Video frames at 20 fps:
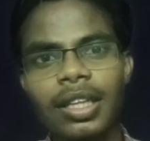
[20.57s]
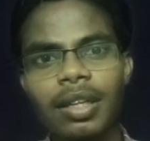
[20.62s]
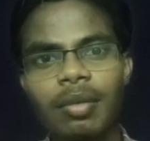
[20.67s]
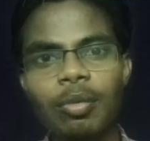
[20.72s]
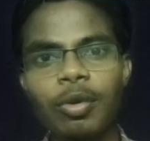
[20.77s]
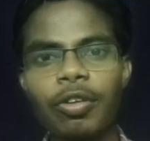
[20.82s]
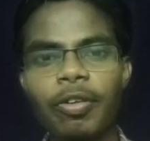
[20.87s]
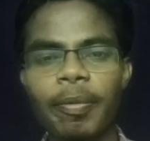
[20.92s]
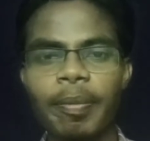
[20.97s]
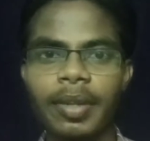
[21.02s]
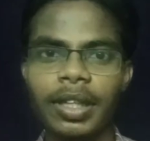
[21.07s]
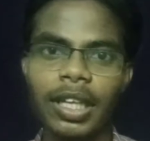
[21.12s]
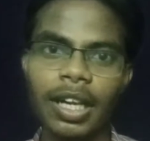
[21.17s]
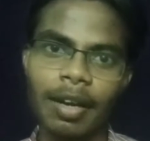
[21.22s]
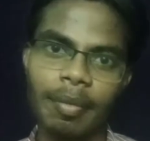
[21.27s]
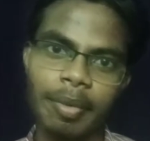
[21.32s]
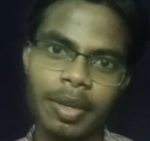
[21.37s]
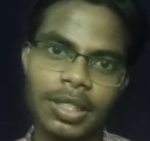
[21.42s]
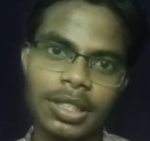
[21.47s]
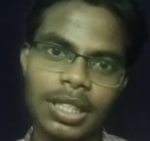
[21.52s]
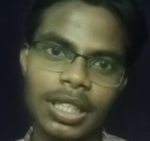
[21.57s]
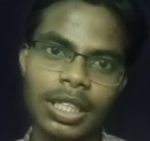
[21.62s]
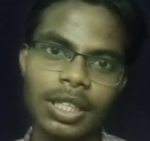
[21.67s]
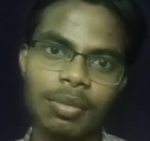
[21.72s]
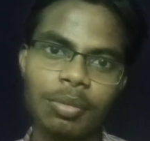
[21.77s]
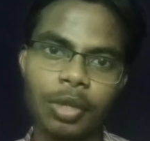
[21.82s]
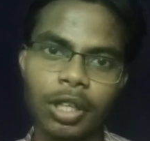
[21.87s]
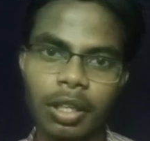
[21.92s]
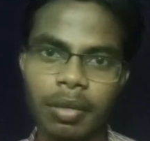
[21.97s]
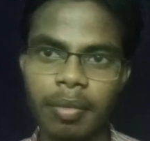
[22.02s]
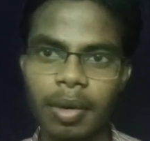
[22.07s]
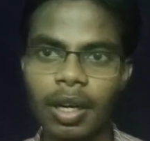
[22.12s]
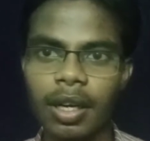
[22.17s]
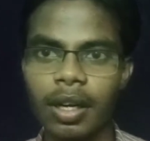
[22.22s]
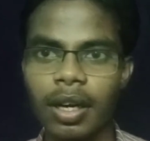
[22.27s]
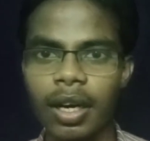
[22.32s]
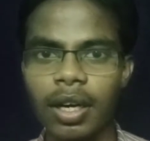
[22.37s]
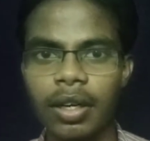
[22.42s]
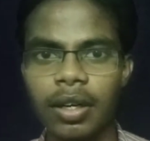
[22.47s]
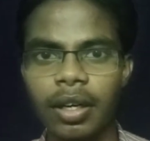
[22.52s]
இந்த மூவி பற்றி நான் பேசுகிறதுக்கு
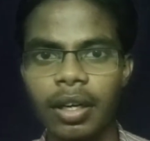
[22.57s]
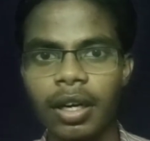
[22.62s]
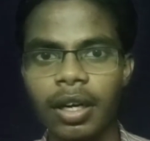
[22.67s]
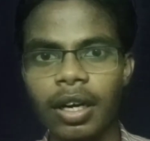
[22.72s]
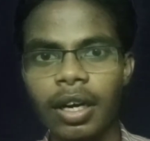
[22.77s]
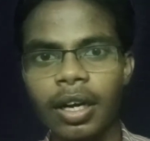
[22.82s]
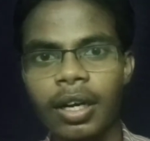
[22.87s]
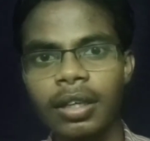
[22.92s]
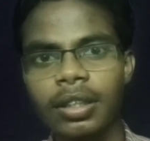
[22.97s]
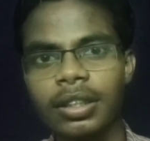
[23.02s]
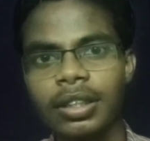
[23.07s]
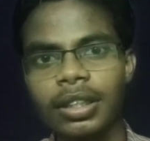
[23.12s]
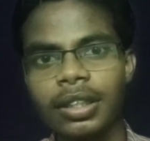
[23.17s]
முக்கியமான காரணம் என்னென்னா